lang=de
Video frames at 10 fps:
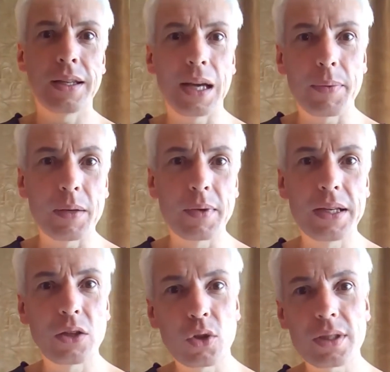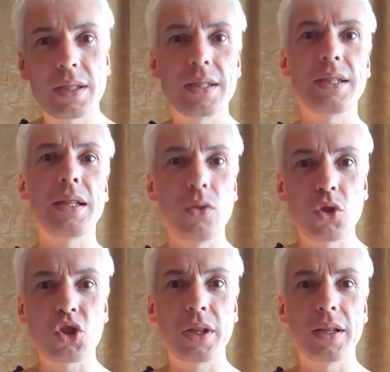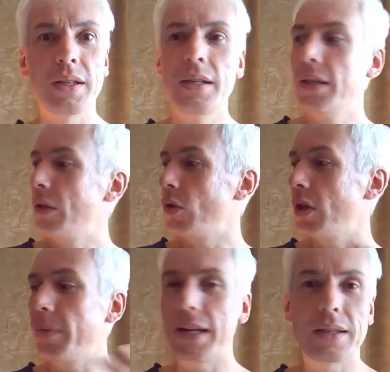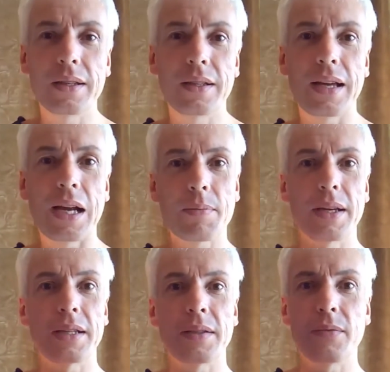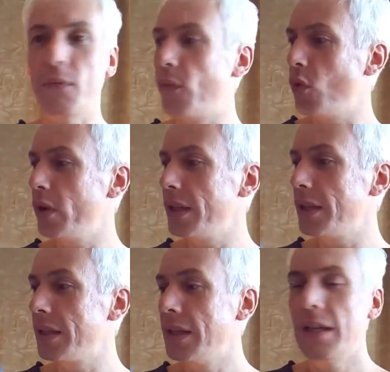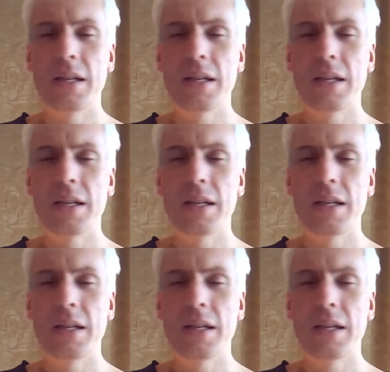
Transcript: die Arbeit im Kindergottesdienst, in der Jungschar oder bei anderen Arbeiten, wo ich